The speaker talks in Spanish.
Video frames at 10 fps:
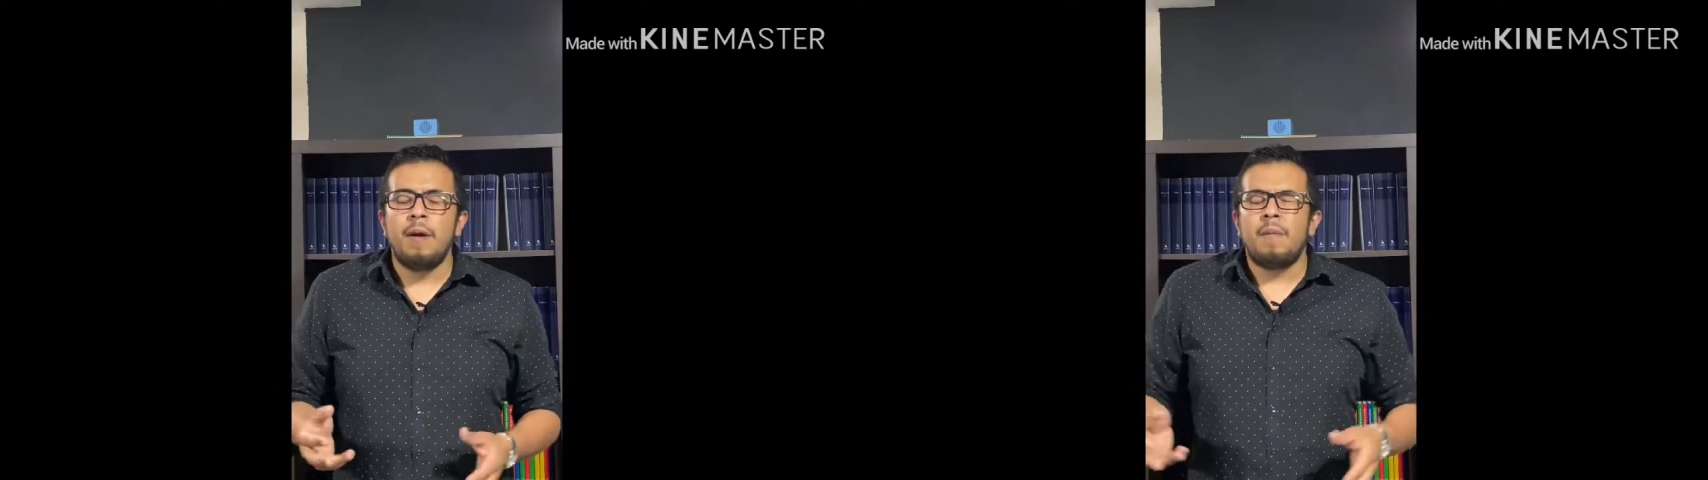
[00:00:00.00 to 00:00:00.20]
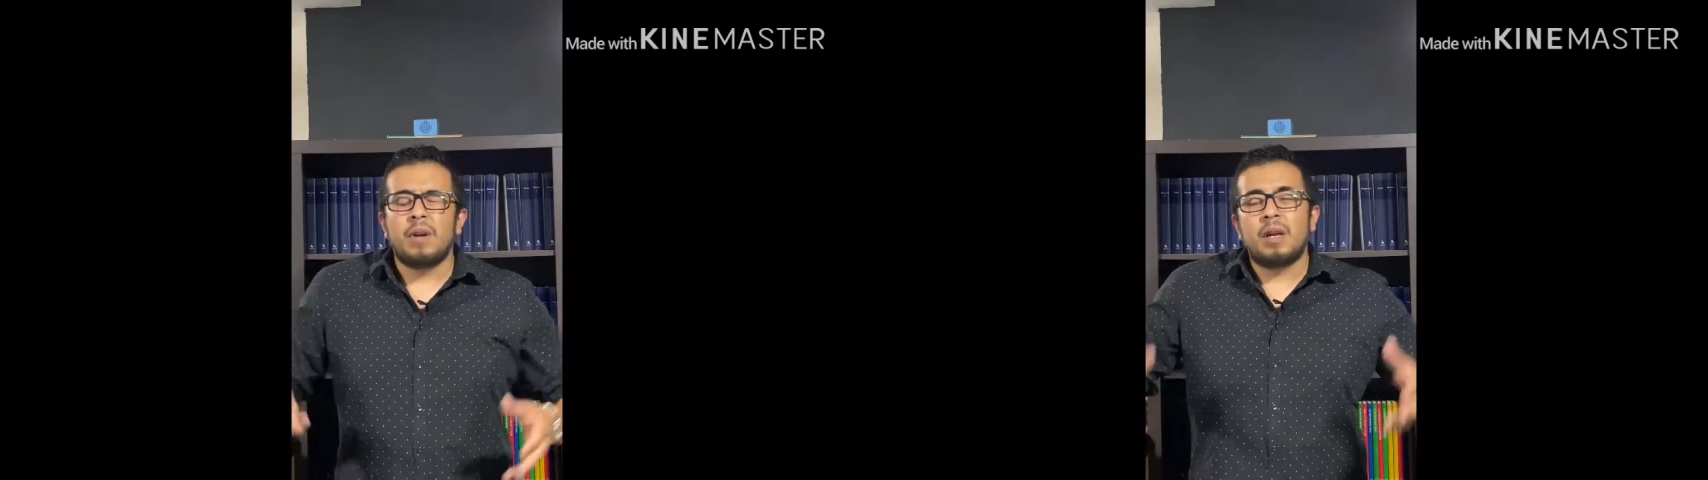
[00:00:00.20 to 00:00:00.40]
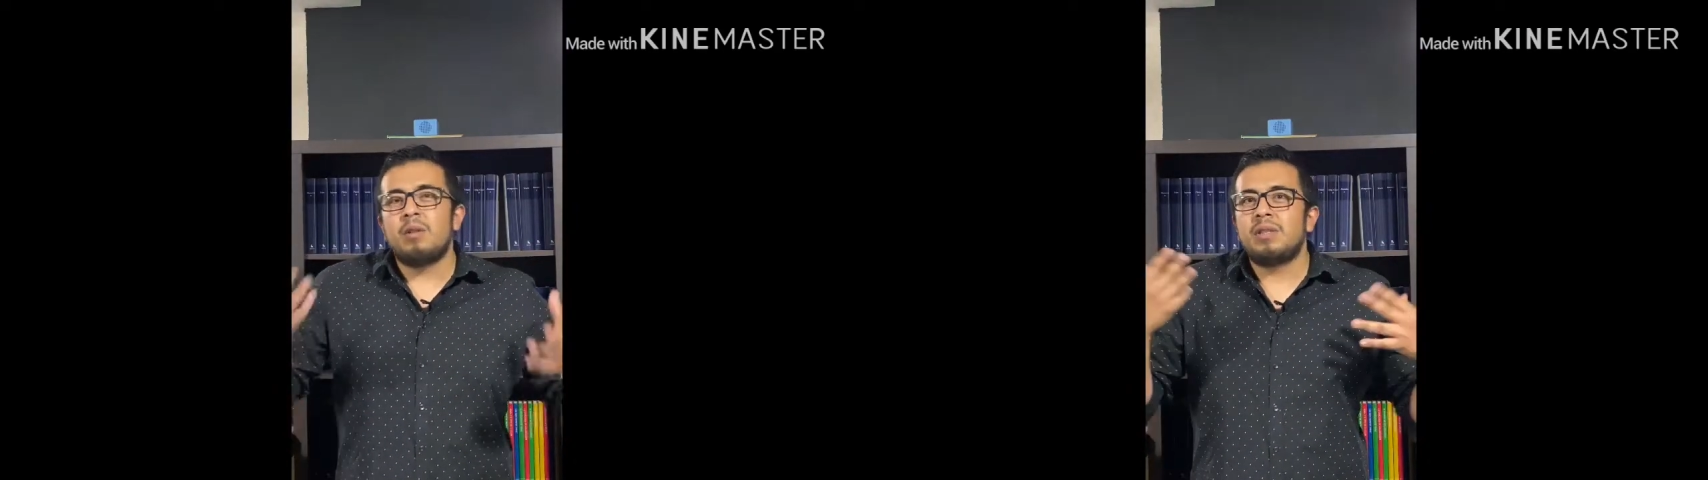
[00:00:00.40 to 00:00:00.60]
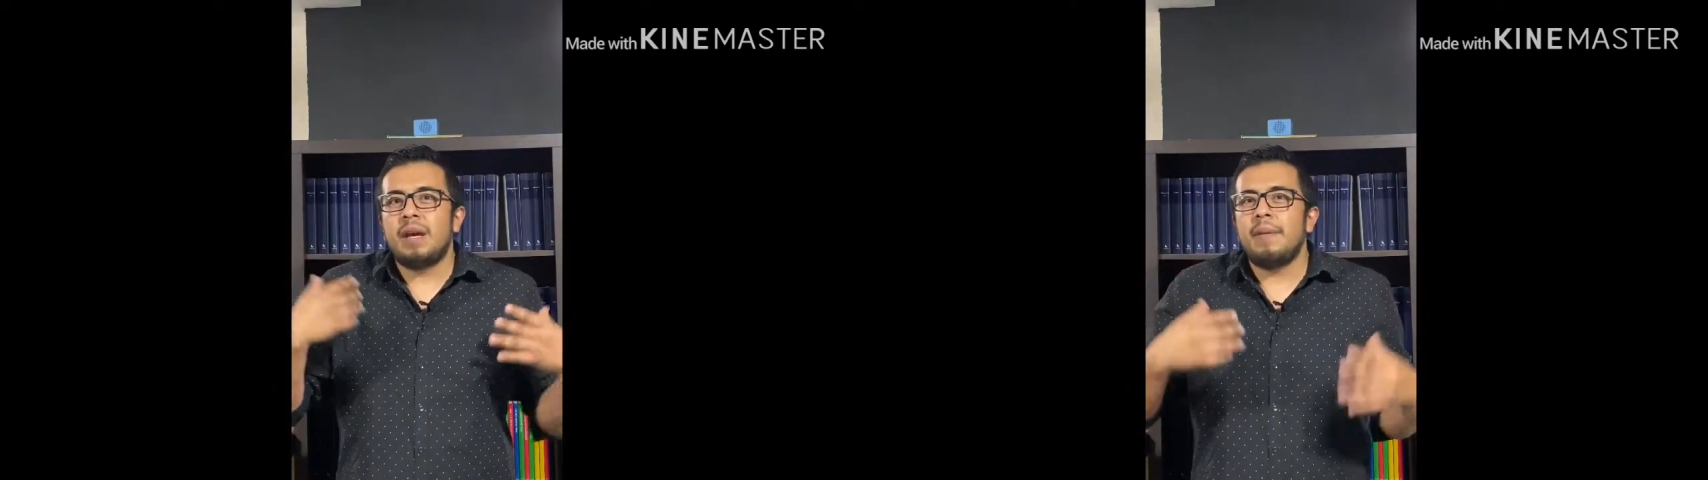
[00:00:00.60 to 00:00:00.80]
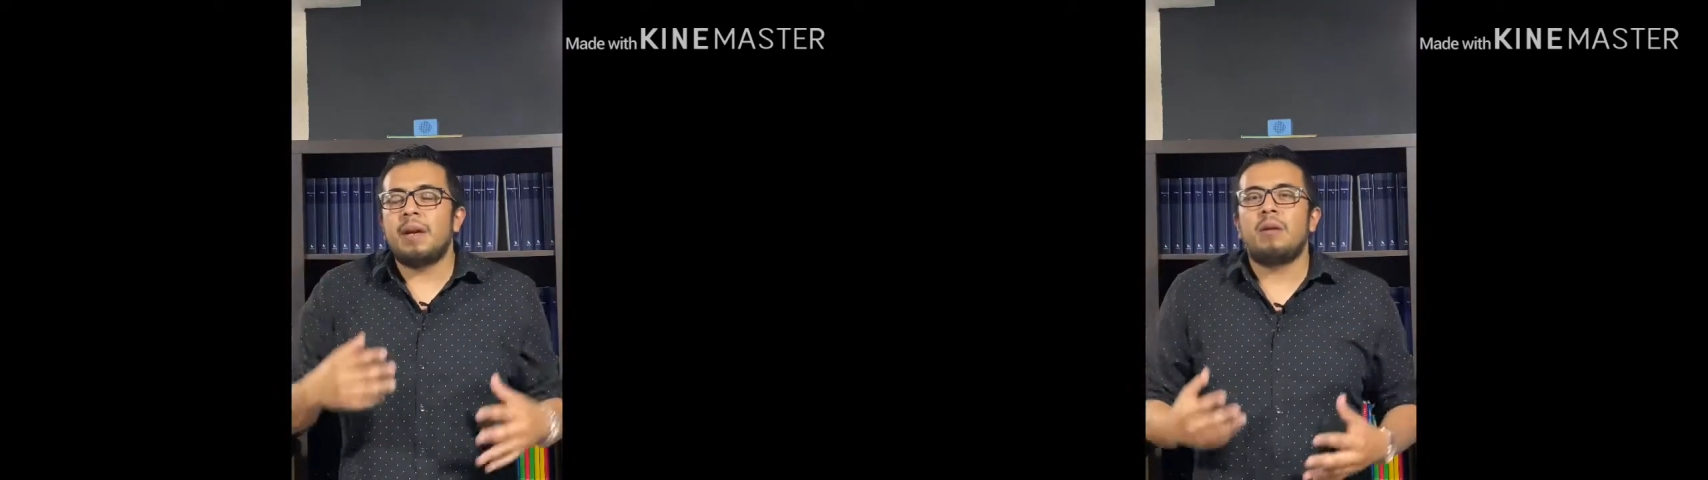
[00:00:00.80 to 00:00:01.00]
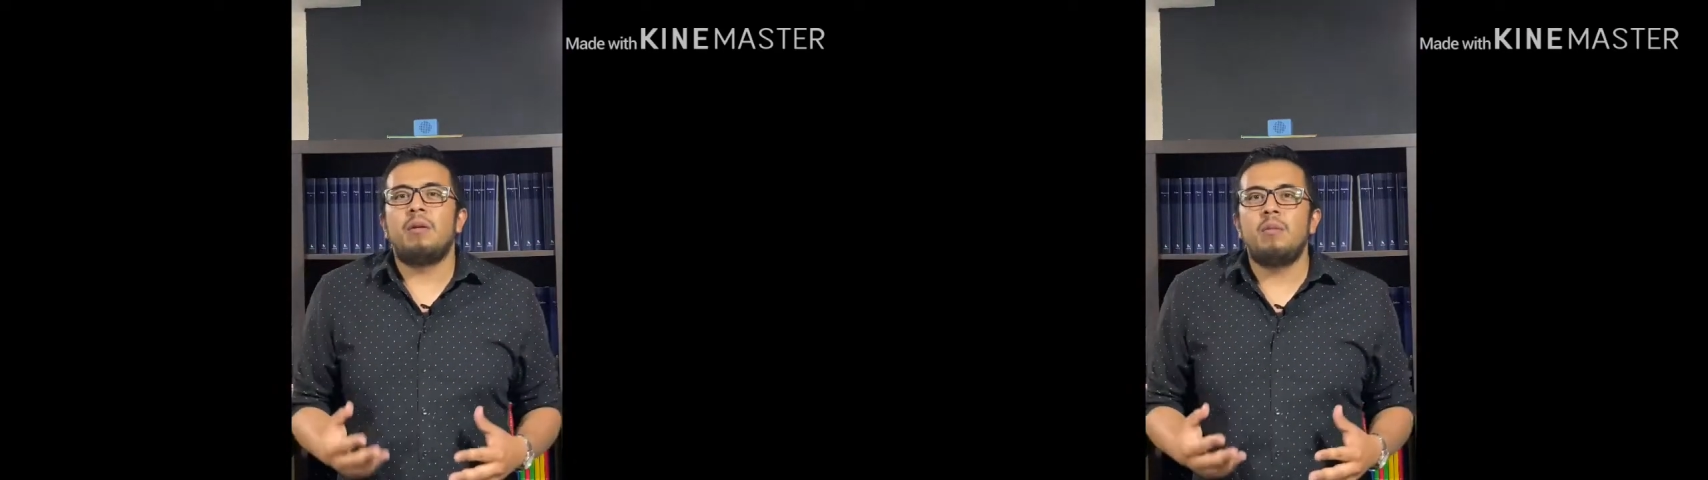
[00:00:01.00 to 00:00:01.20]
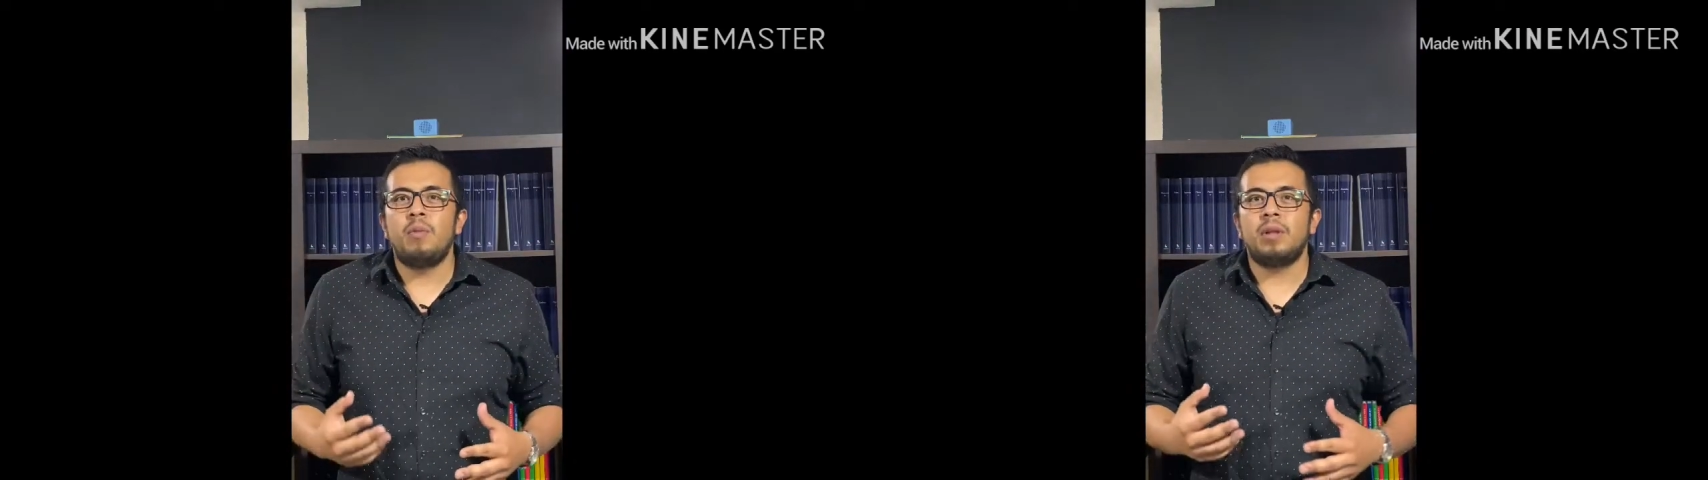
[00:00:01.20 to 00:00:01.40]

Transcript: porque no sabe cómo